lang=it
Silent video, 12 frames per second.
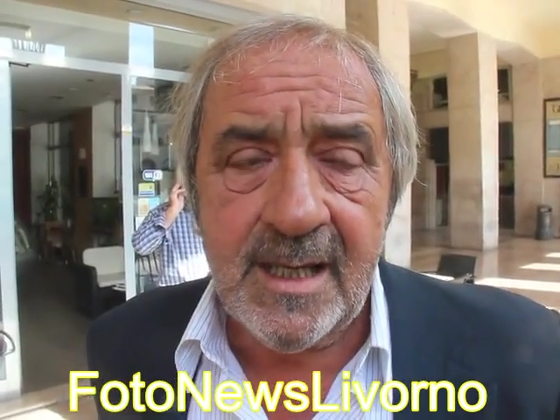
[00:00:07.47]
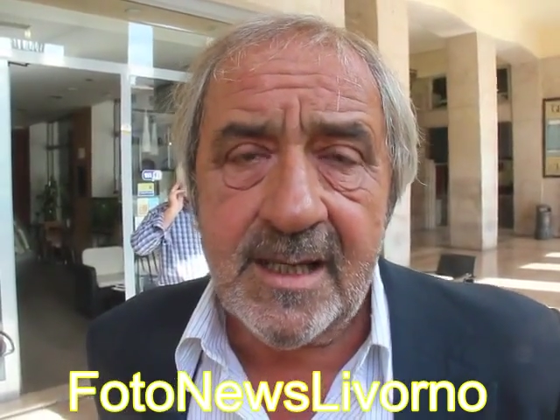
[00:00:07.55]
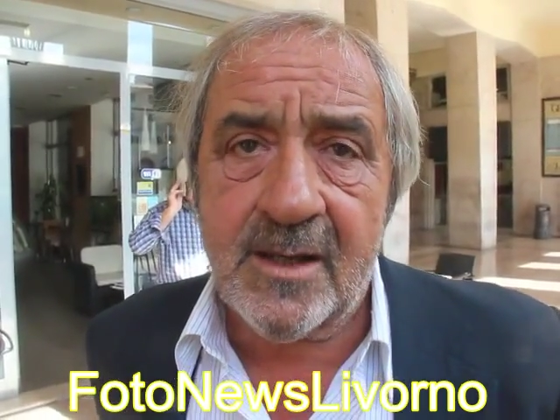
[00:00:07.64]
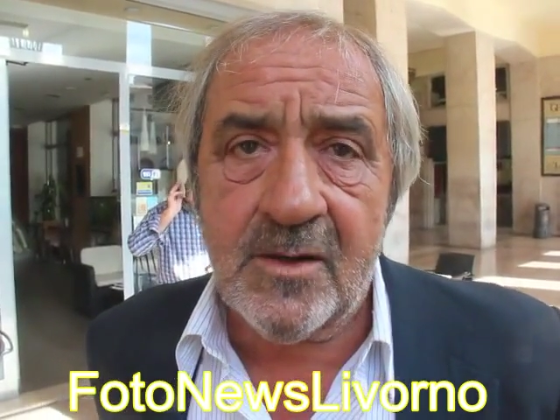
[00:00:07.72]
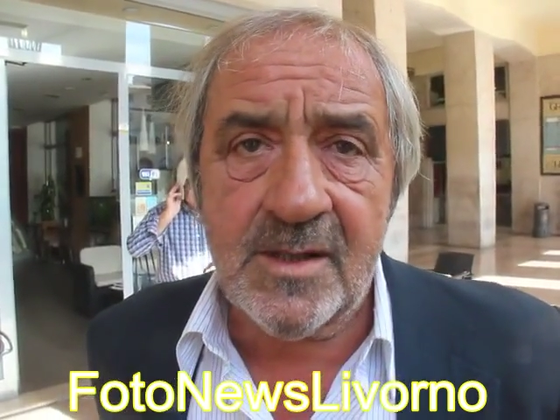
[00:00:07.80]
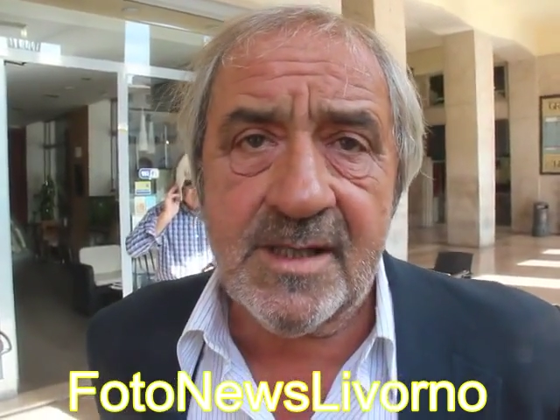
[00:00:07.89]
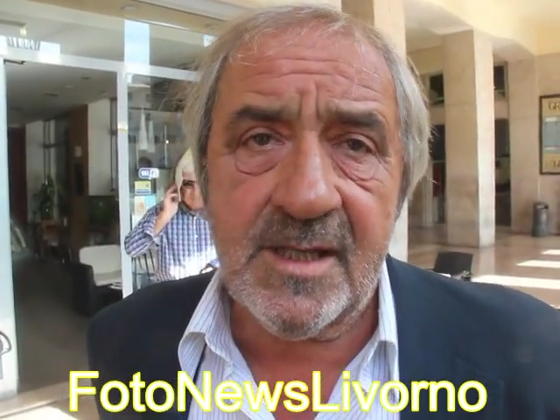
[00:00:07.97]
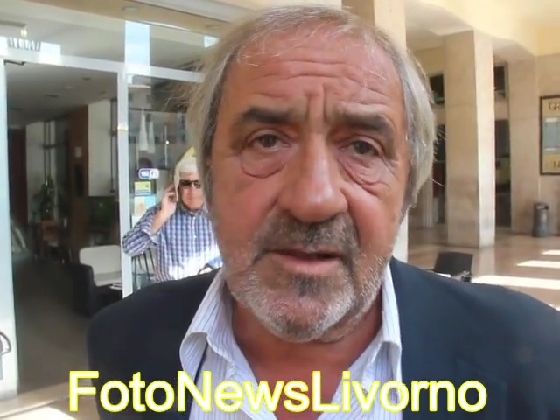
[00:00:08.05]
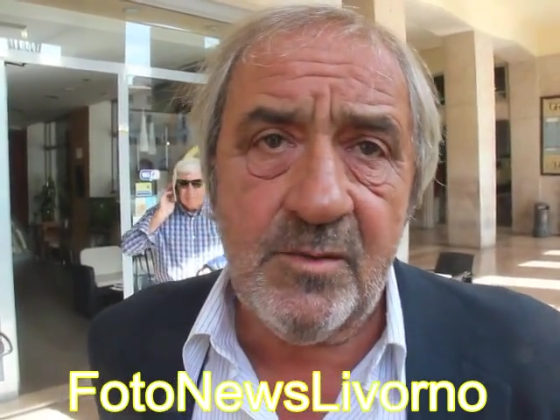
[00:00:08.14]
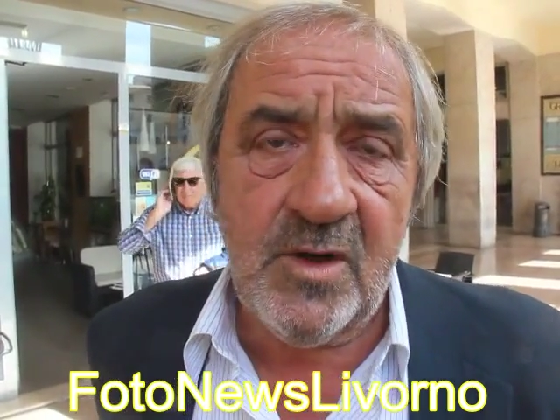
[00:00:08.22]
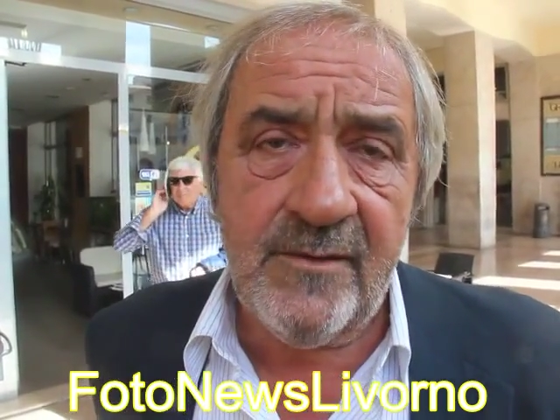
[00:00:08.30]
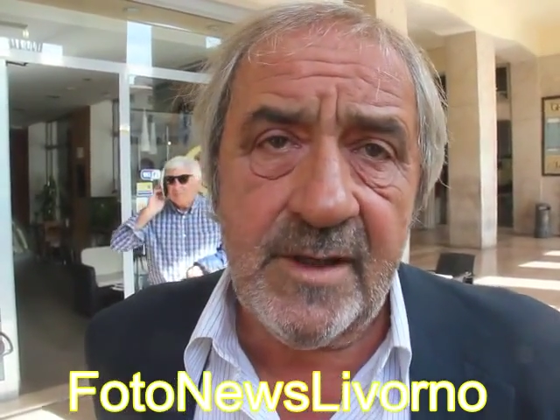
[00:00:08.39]
che cosa
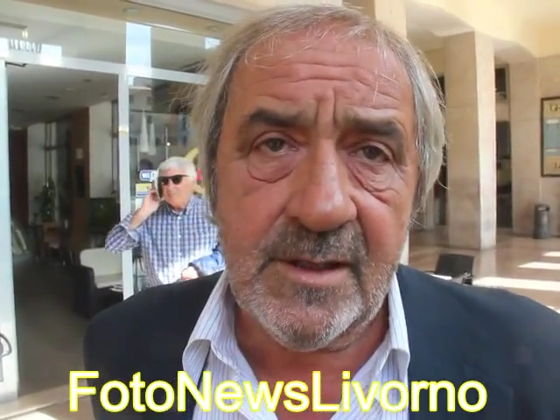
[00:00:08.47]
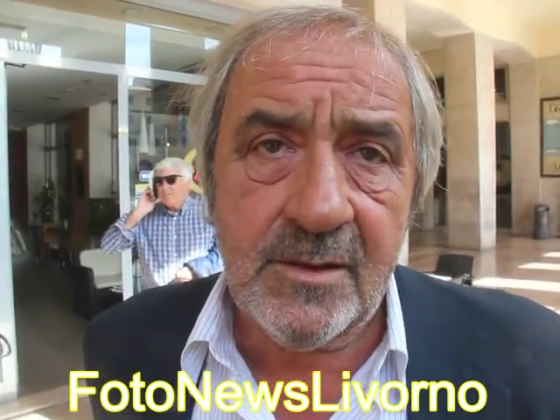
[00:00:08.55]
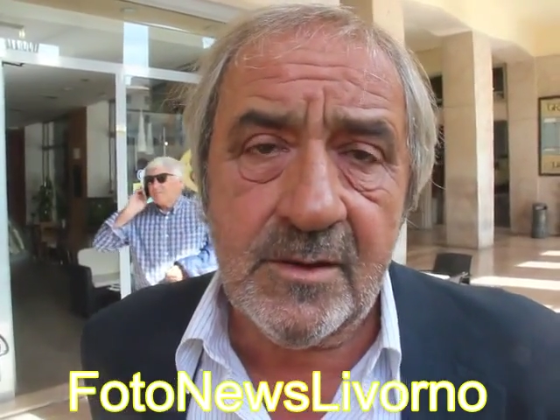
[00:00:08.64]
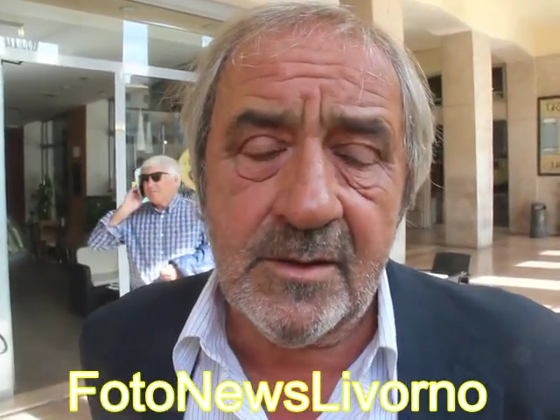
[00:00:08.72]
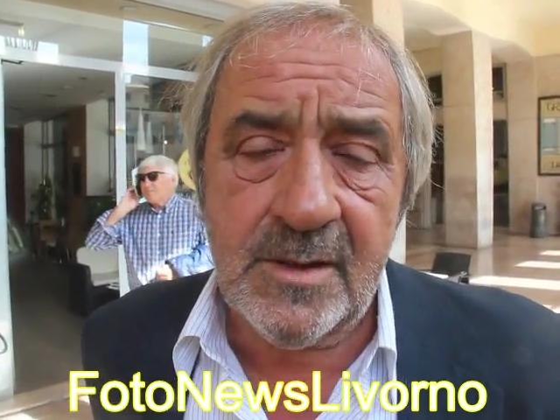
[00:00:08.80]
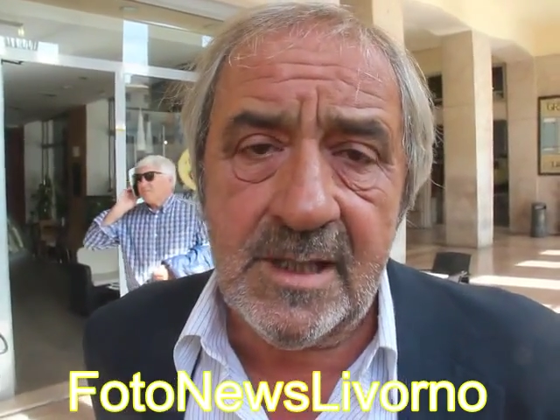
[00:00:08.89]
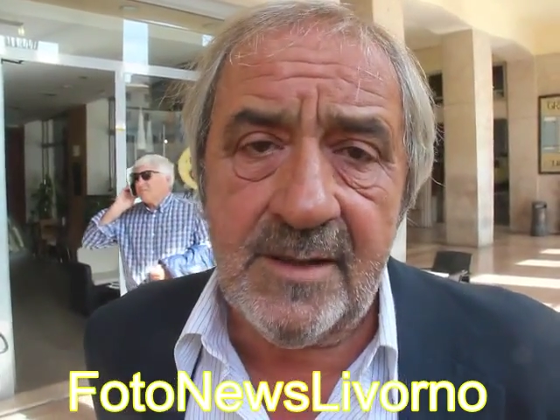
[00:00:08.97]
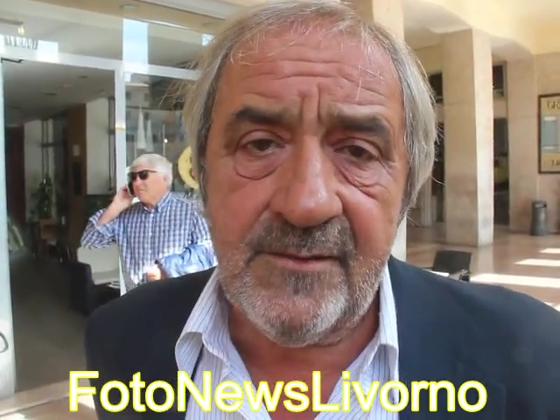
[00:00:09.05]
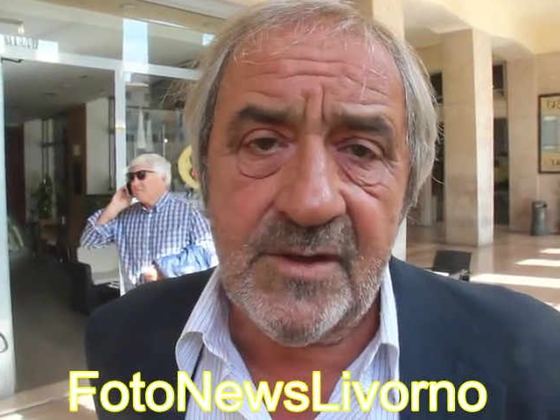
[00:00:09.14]
si muova intorno alla